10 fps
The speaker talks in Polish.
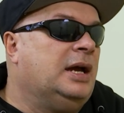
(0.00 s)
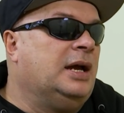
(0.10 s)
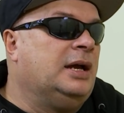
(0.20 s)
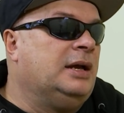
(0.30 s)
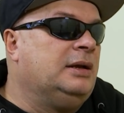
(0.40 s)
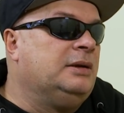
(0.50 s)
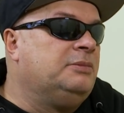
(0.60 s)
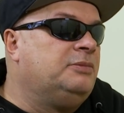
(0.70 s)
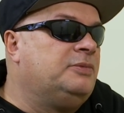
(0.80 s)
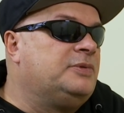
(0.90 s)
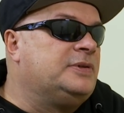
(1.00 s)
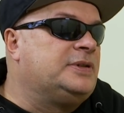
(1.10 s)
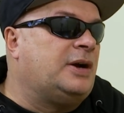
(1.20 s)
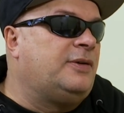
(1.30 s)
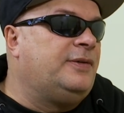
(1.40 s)
e,
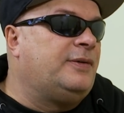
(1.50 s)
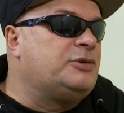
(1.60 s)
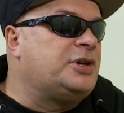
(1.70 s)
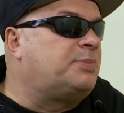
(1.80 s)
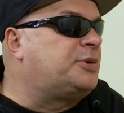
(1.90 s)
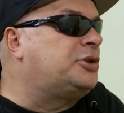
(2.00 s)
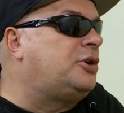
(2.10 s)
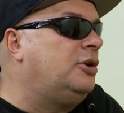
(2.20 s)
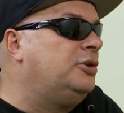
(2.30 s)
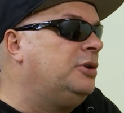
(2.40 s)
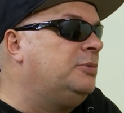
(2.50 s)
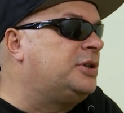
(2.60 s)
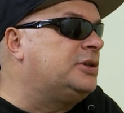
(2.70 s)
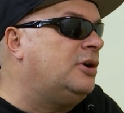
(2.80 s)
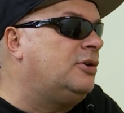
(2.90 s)
zachowywał się jak przeszkolony
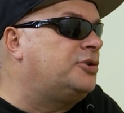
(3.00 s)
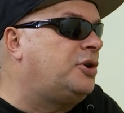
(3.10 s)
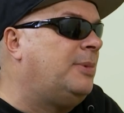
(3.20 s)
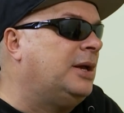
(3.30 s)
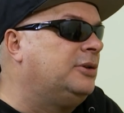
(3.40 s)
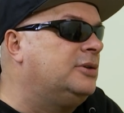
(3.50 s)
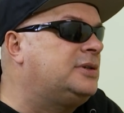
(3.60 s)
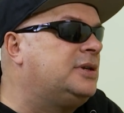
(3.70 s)
przez kogoś komandos.